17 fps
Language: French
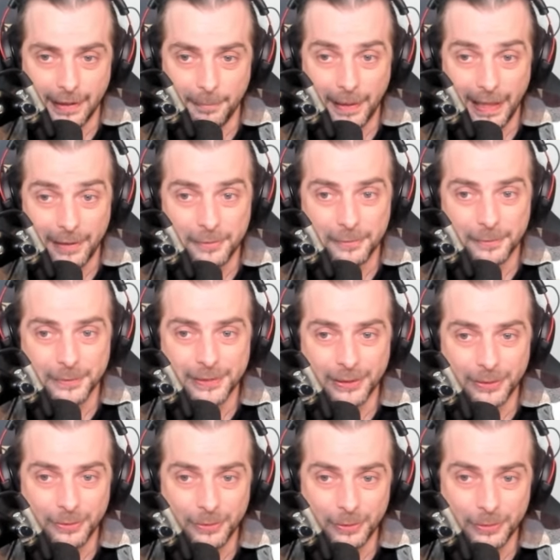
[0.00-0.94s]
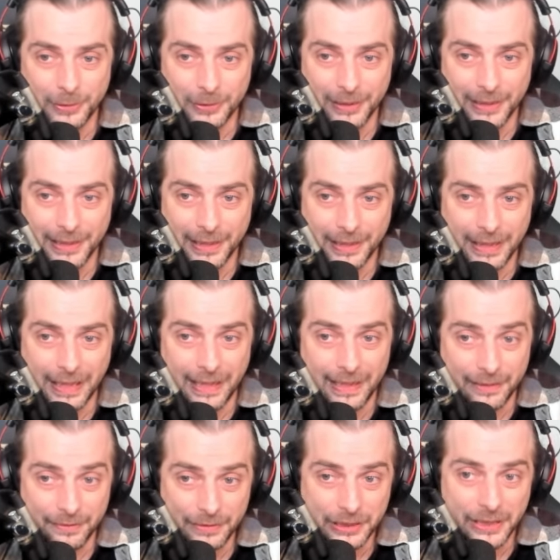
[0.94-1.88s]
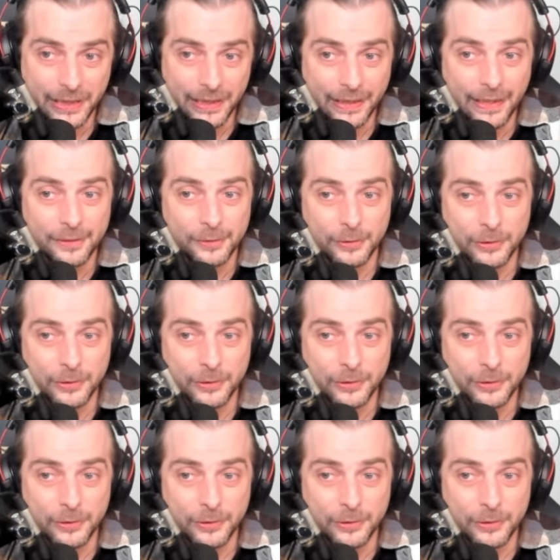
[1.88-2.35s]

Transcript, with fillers: Par contre, de l'autre côté, elle inflige des dégâts de